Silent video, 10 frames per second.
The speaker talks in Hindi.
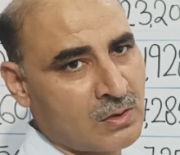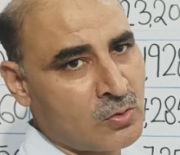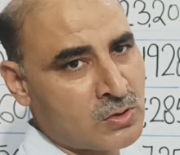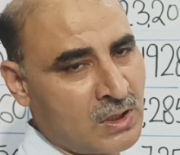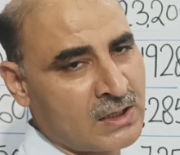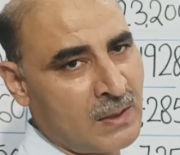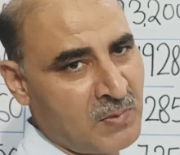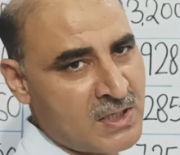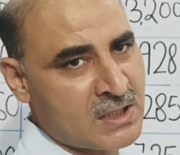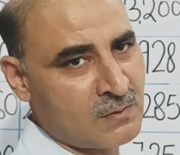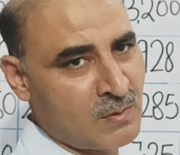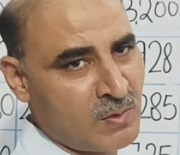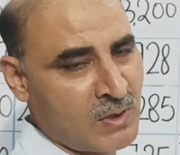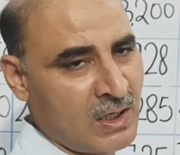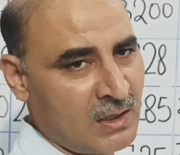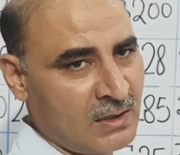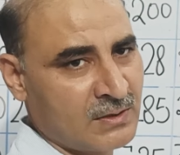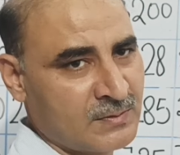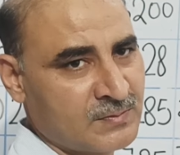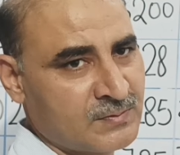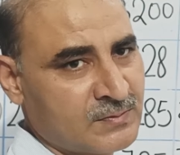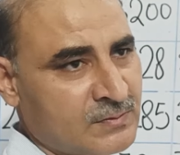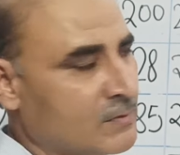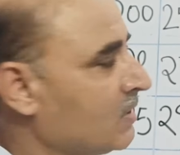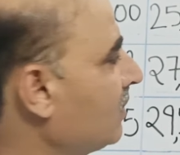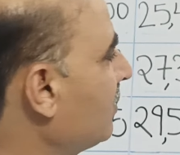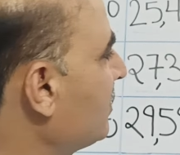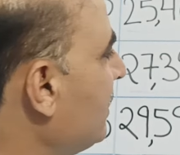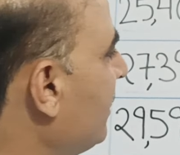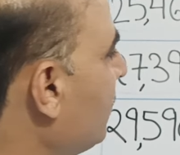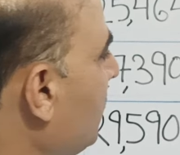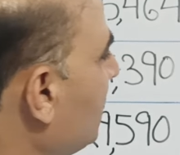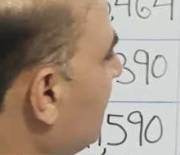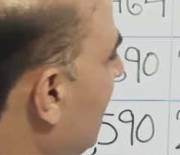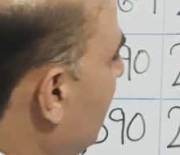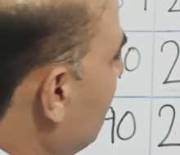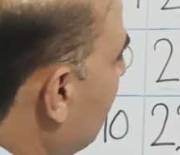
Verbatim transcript: तो उसको आधा पेंशन में भी मिलेगा तो इसलिए इनको यहाँ पे